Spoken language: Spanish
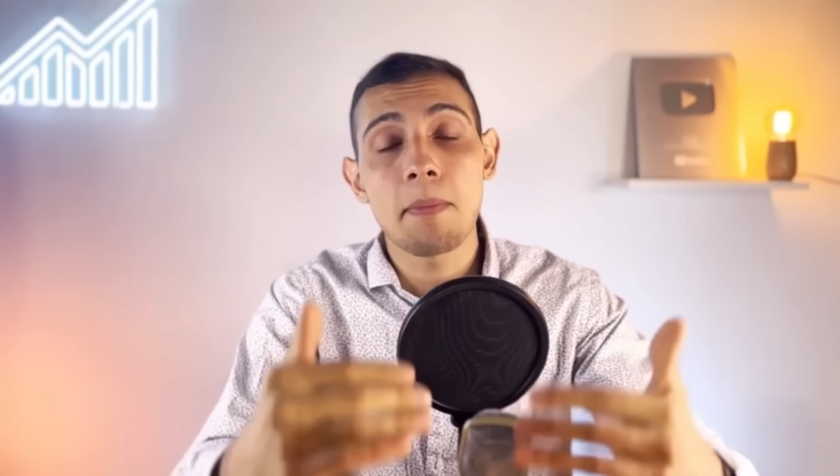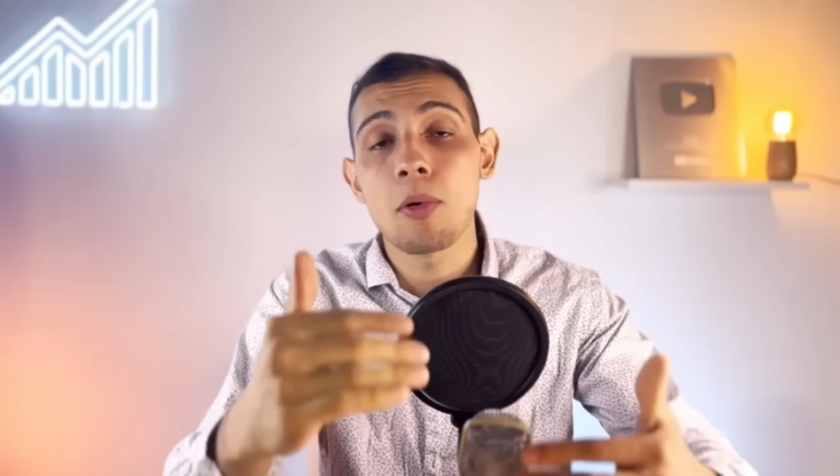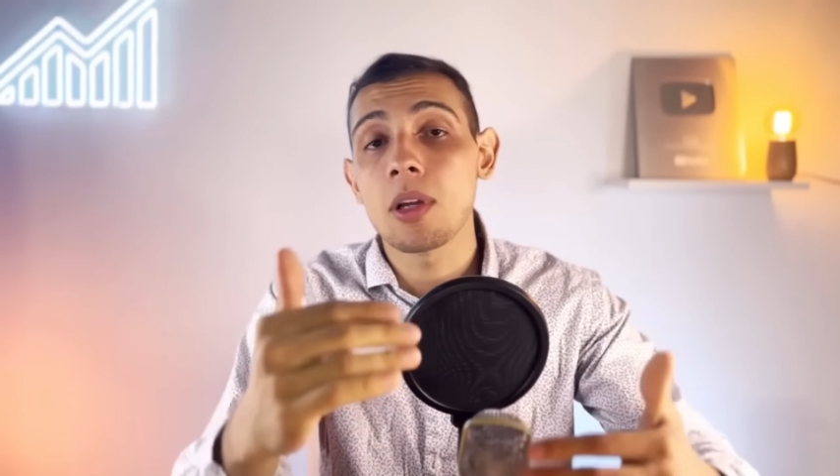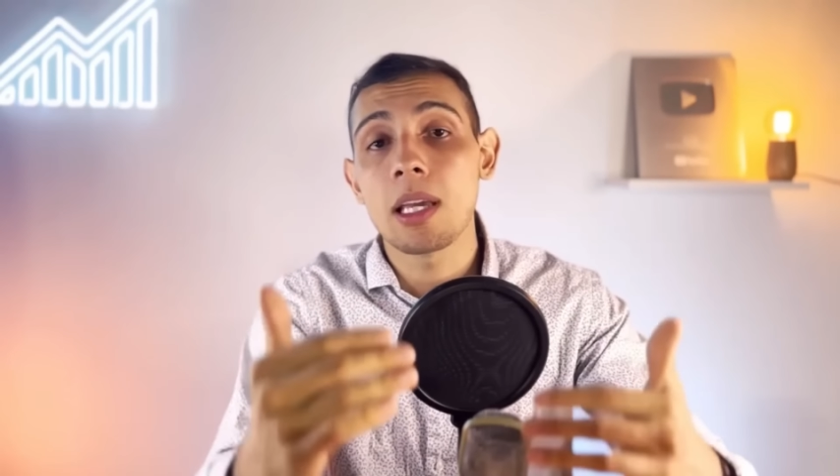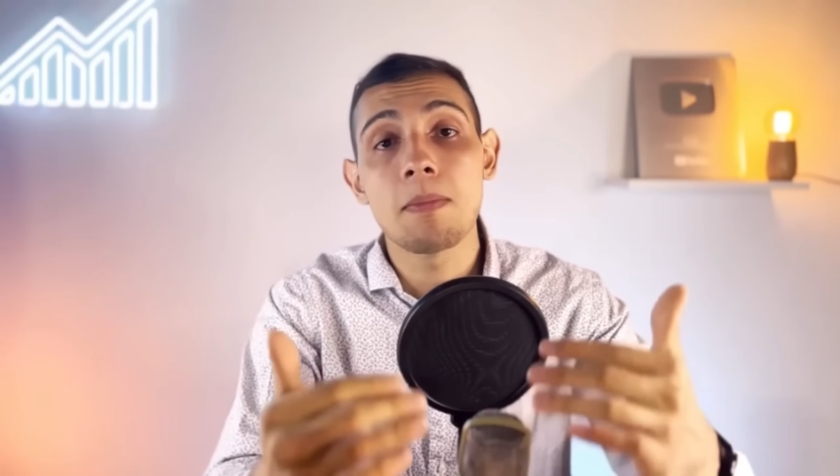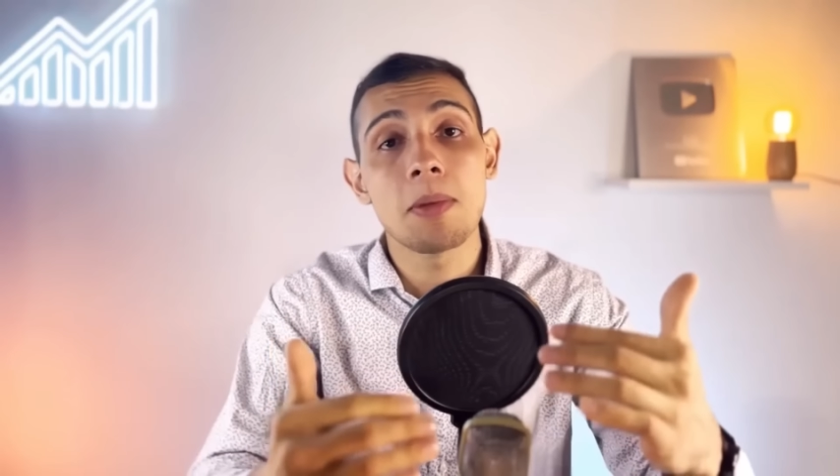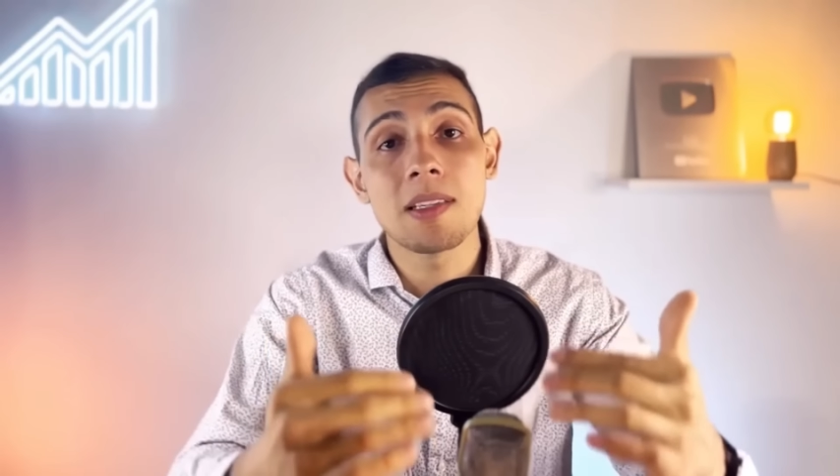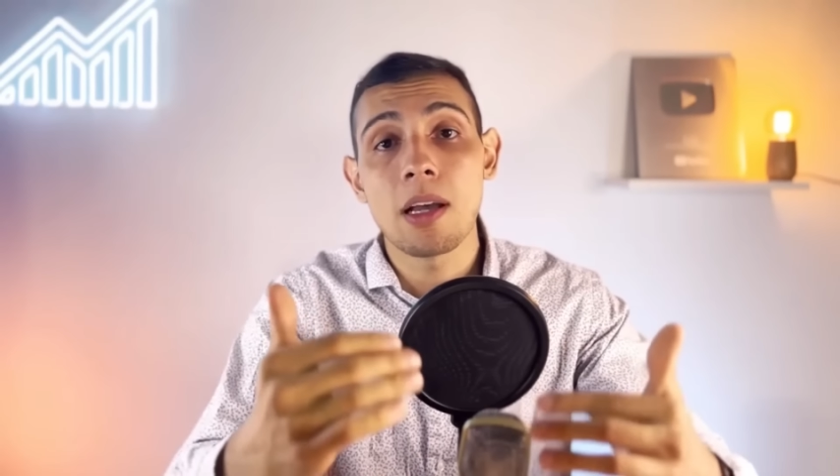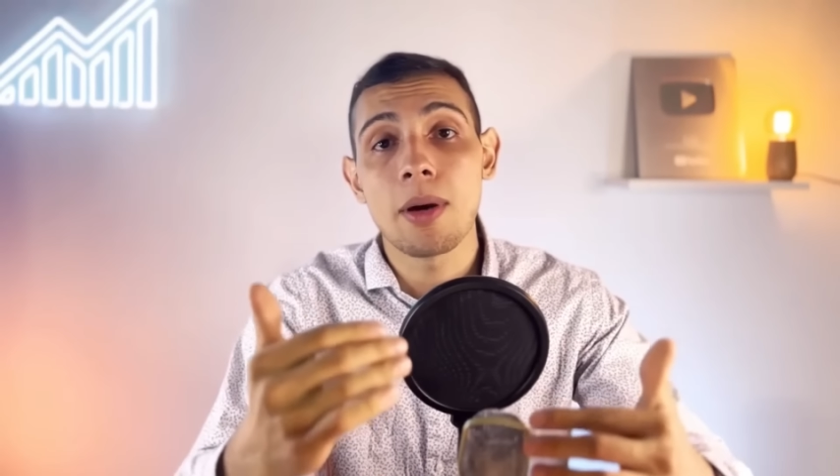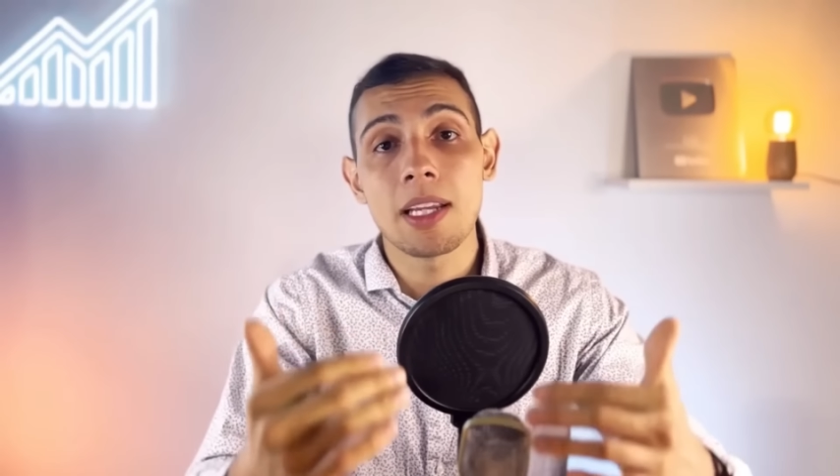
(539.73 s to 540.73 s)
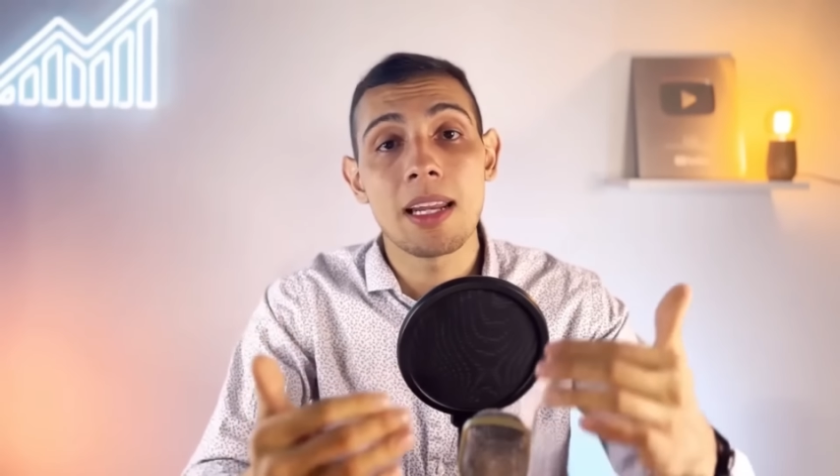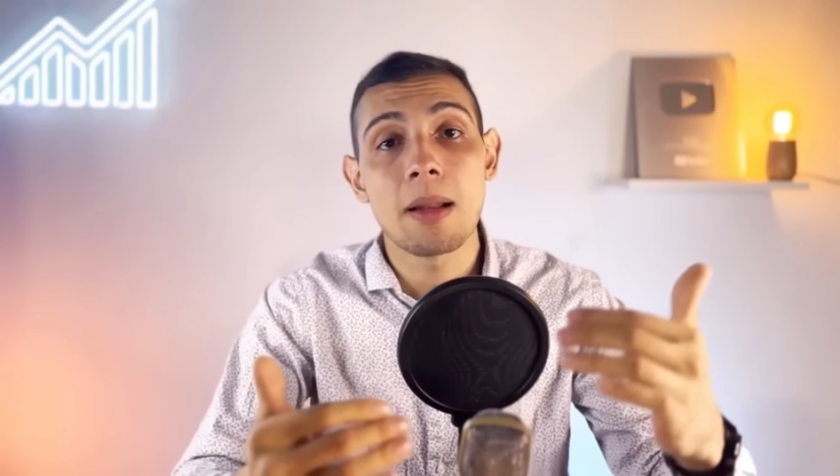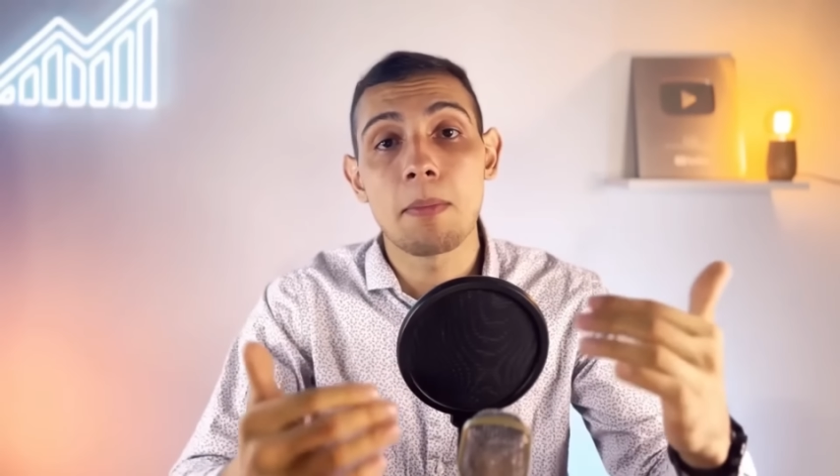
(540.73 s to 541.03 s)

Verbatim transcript: porque empieza a variar el